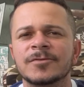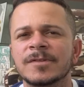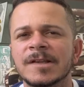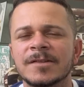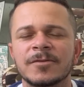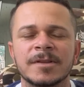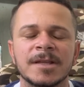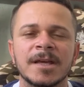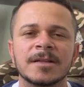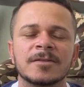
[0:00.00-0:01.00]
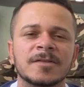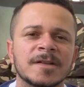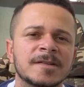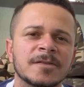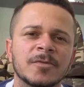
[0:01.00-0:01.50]
280,
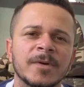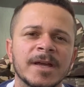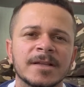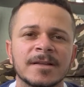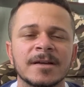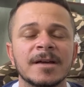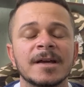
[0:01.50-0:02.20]
250.